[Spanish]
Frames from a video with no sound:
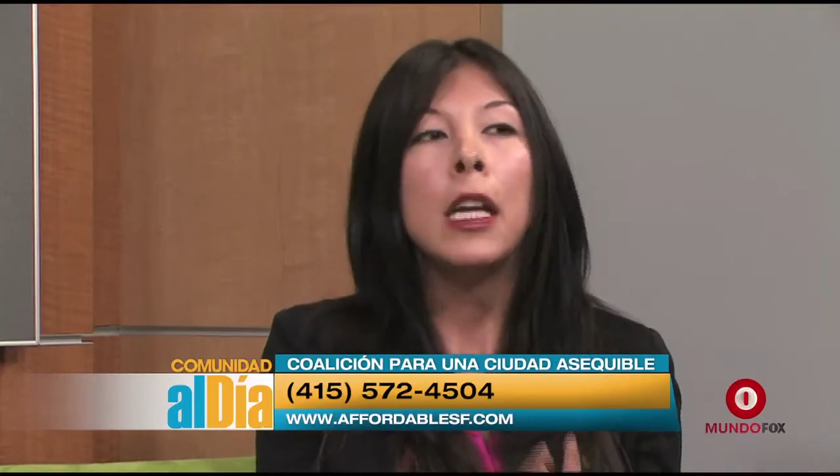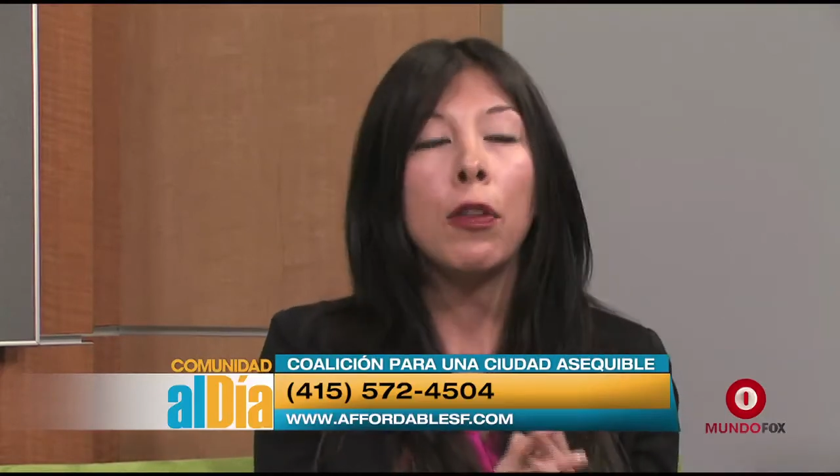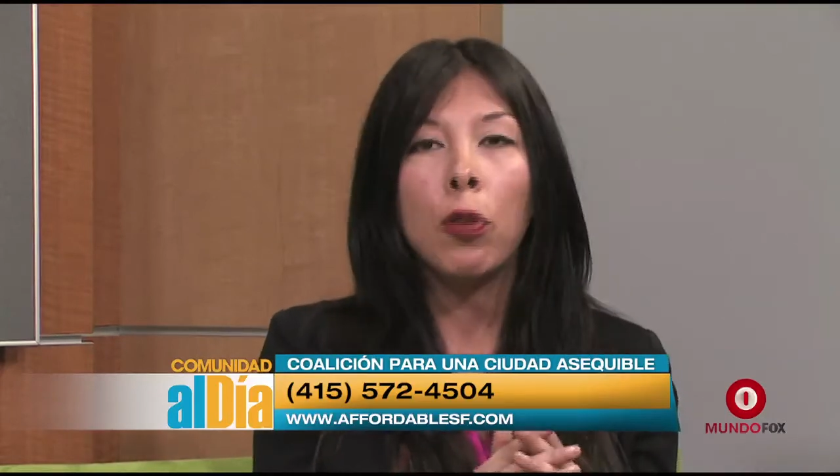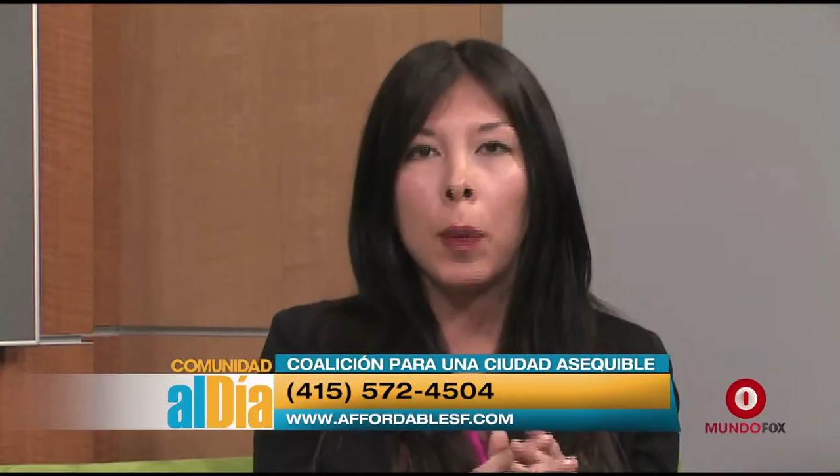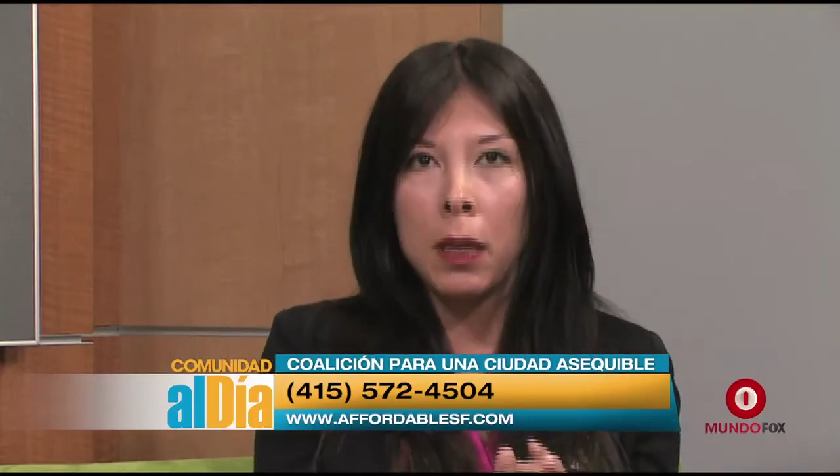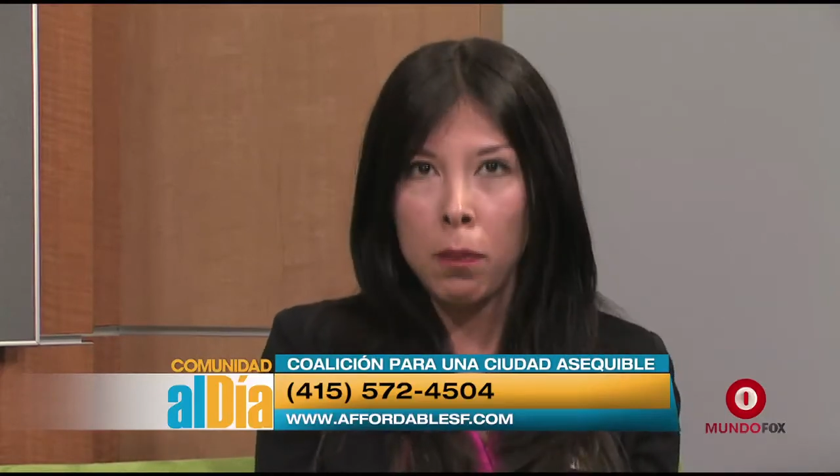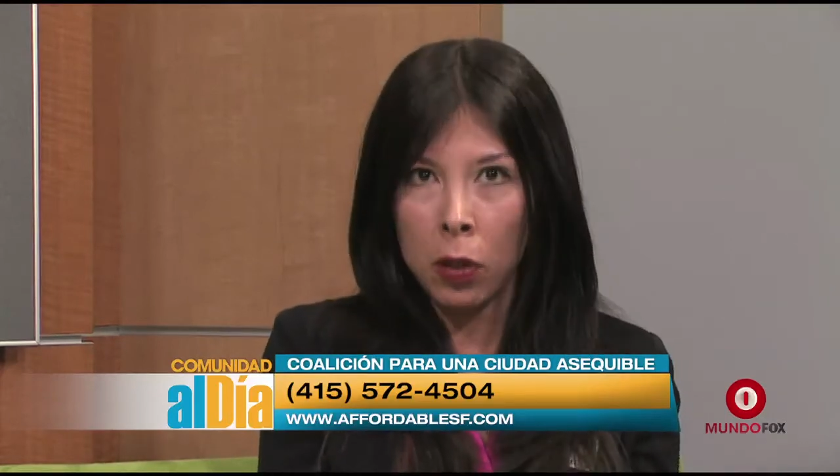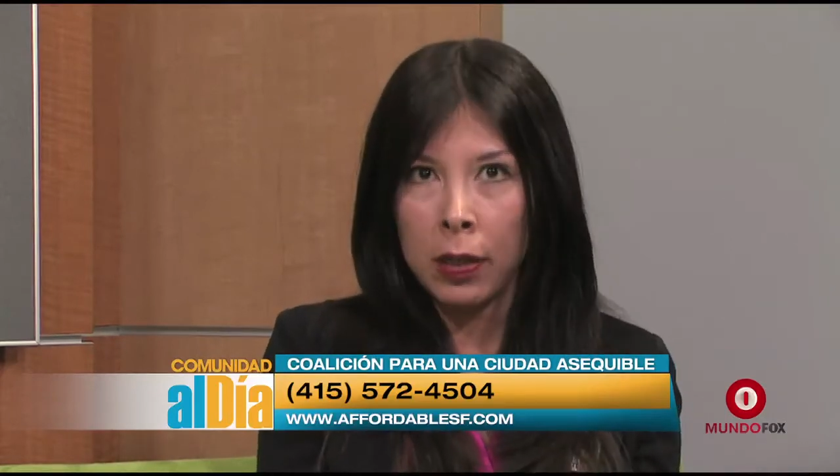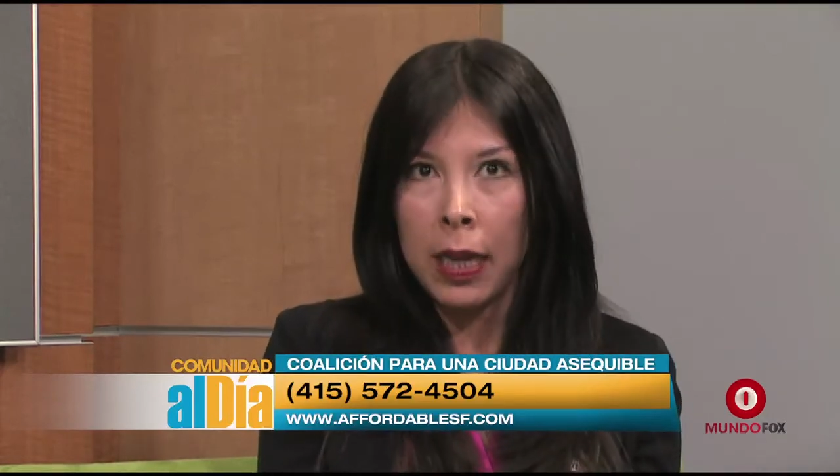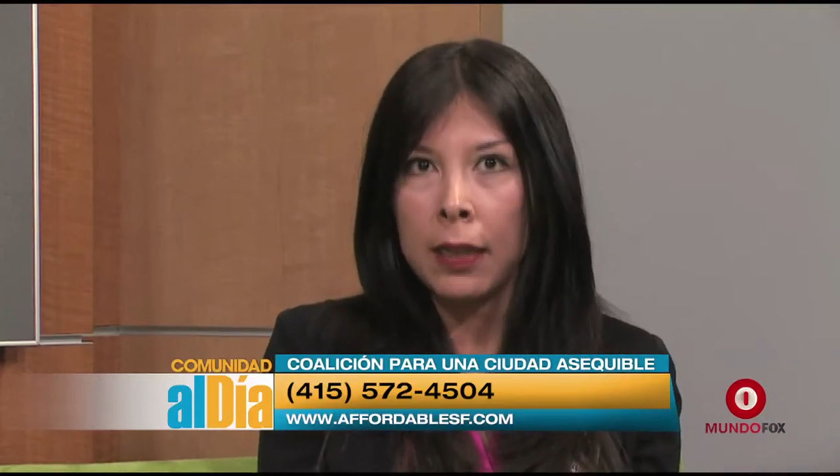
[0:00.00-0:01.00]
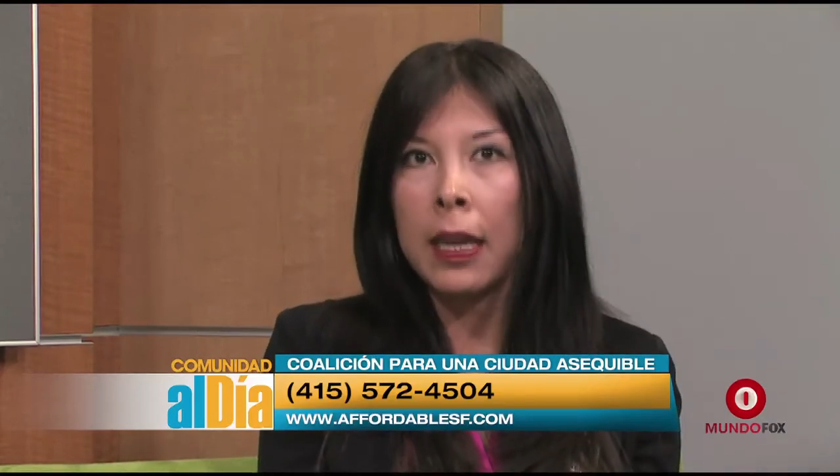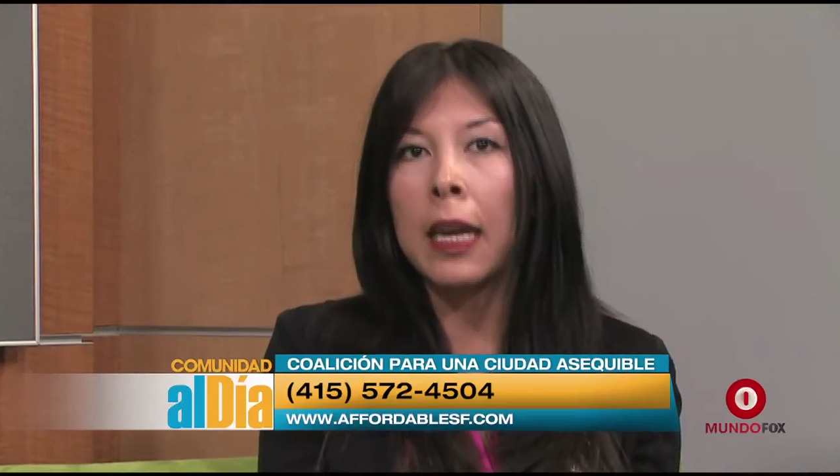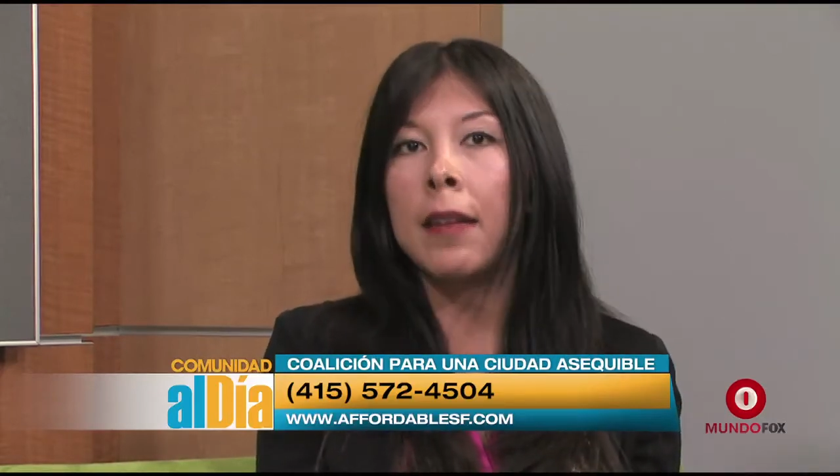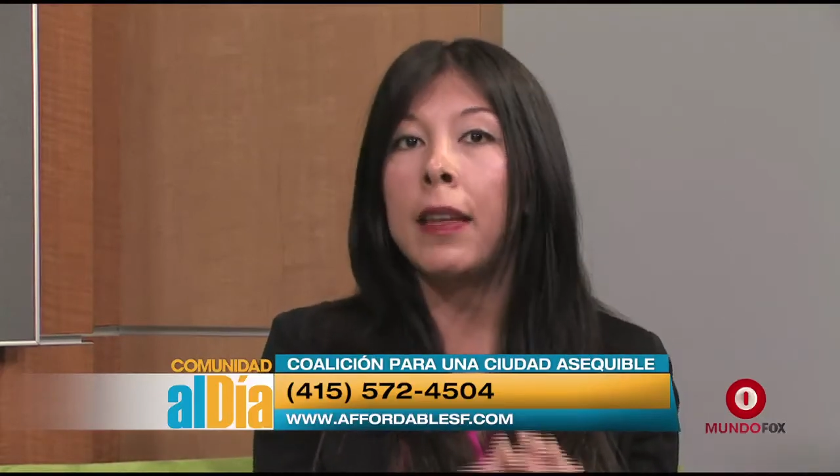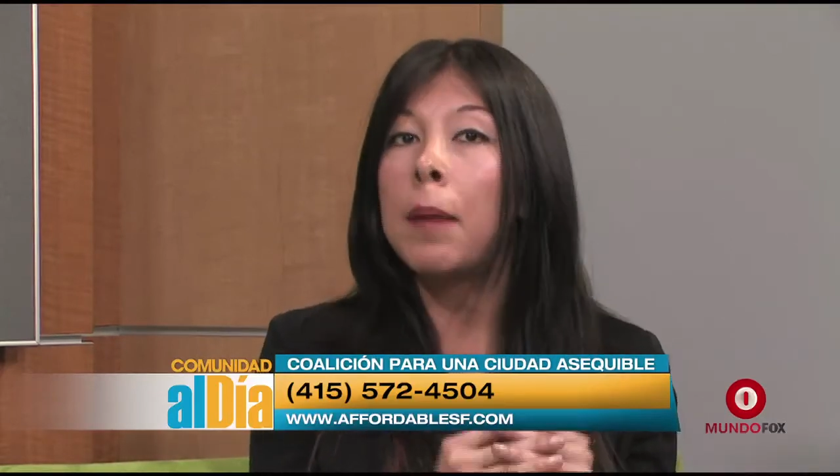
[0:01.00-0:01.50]
Y es súper
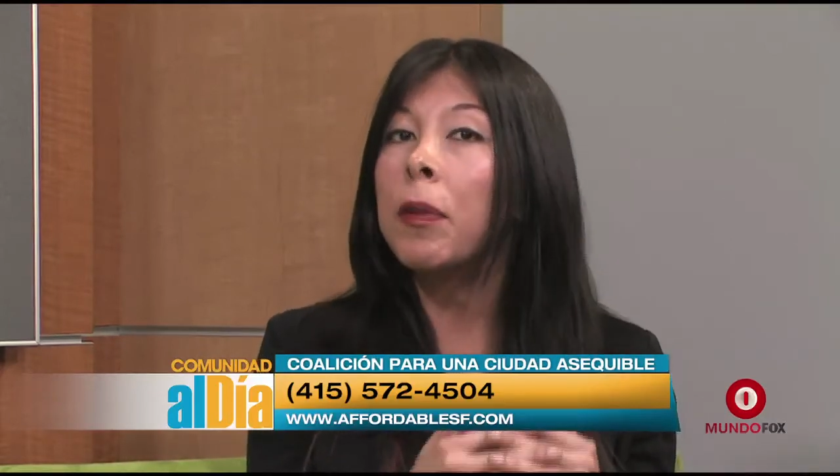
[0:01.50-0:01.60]
importante que si las